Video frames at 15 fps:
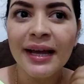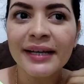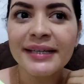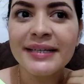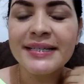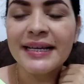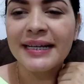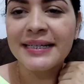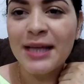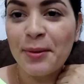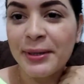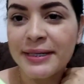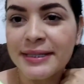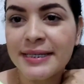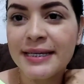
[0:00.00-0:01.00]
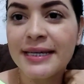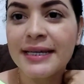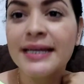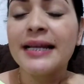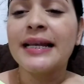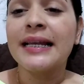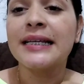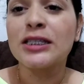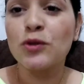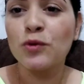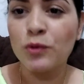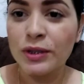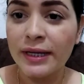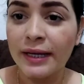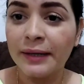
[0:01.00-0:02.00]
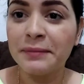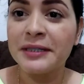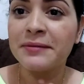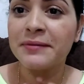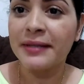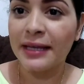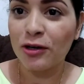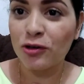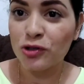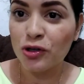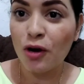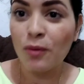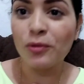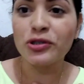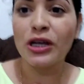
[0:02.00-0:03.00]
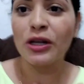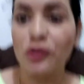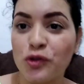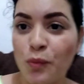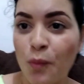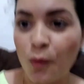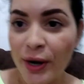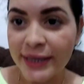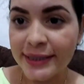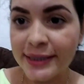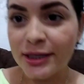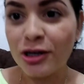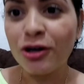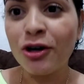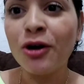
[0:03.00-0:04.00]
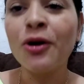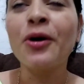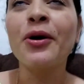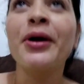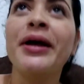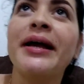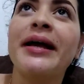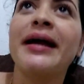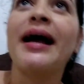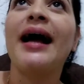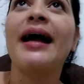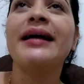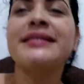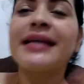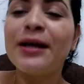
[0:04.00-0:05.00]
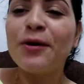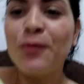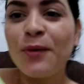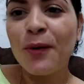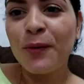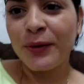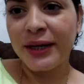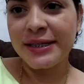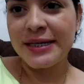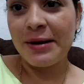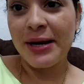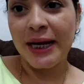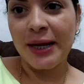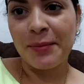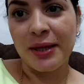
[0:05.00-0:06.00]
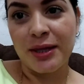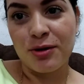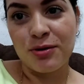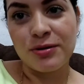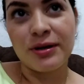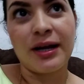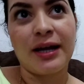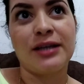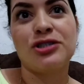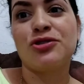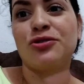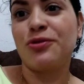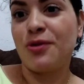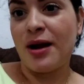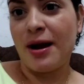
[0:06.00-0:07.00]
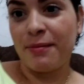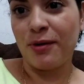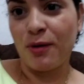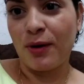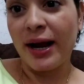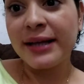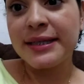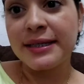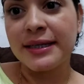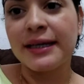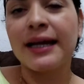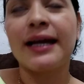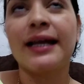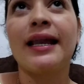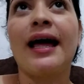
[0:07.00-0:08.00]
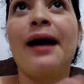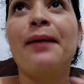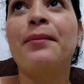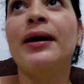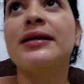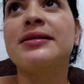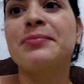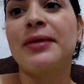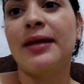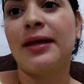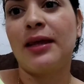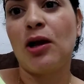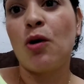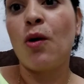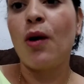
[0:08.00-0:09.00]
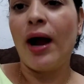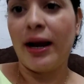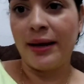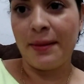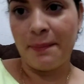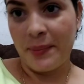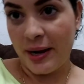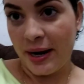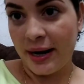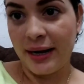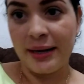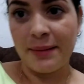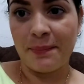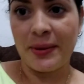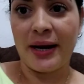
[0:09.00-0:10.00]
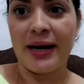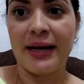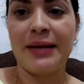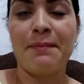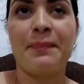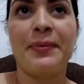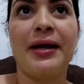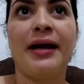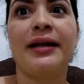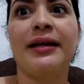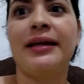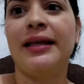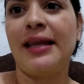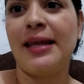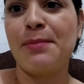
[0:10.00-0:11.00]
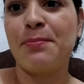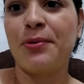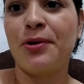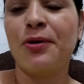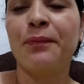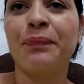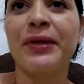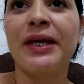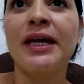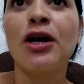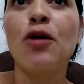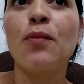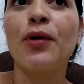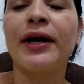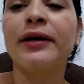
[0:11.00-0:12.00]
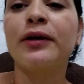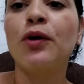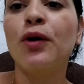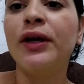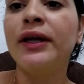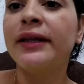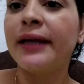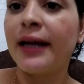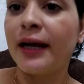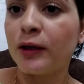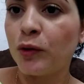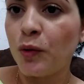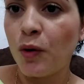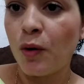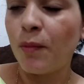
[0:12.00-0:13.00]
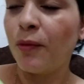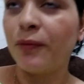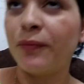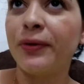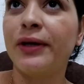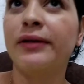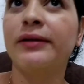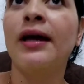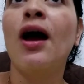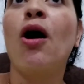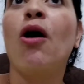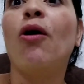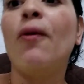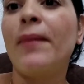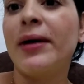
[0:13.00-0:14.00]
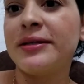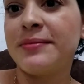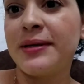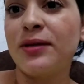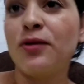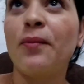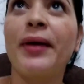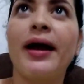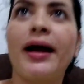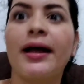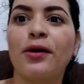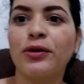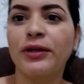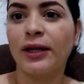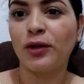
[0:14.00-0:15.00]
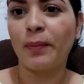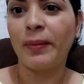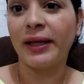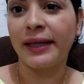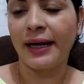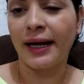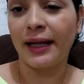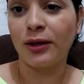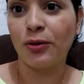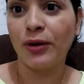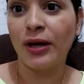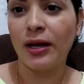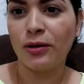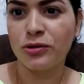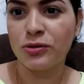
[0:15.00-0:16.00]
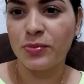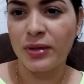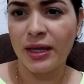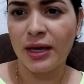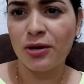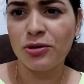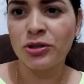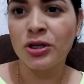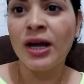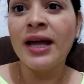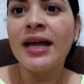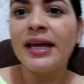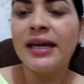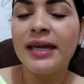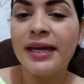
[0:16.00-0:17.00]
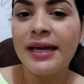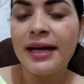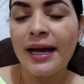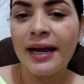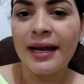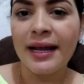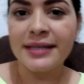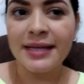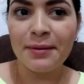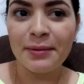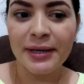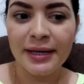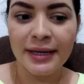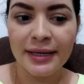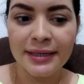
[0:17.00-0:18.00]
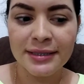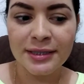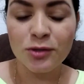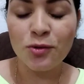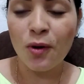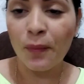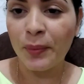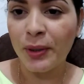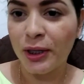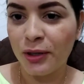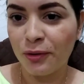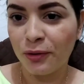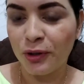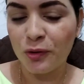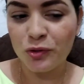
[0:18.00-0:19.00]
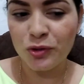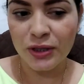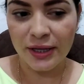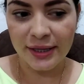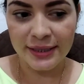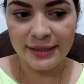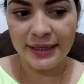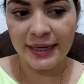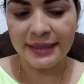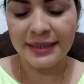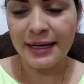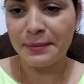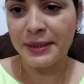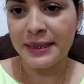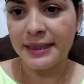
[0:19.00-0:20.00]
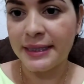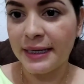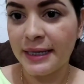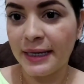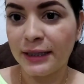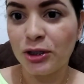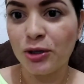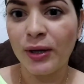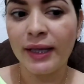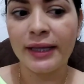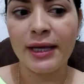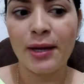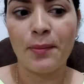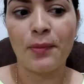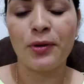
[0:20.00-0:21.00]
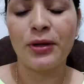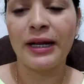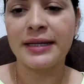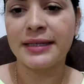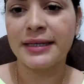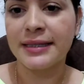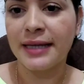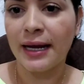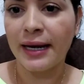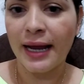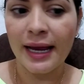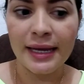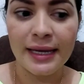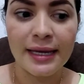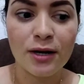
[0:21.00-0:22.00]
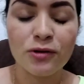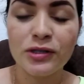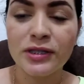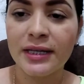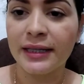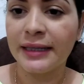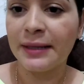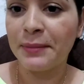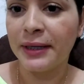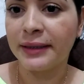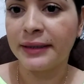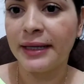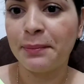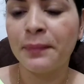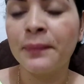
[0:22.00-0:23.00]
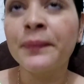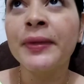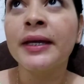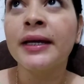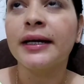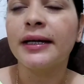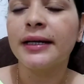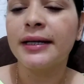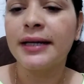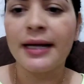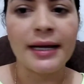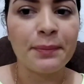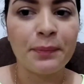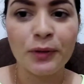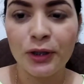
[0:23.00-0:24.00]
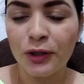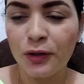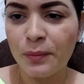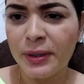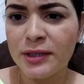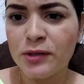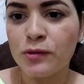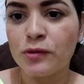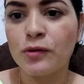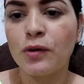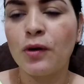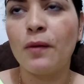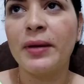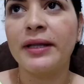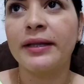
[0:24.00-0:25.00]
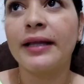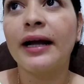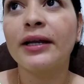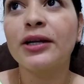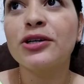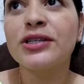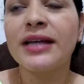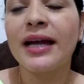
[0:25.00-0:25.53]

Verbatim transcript: Quisiera saber si les gustan mis videos como se los muestro. Es que hubo una chava que me dijo que yo no hablo casi, que nada más me dedico a limpiar, a limpiar, a limpiar y limpio y como que no interactúo muy bien o más bien no me agarro tanto platicando en los videos y quería saber su opinión de ustedes, de las que me siguen todo el tiempo, de las que están ahí constantemente eh, poniéndome sus comentarios.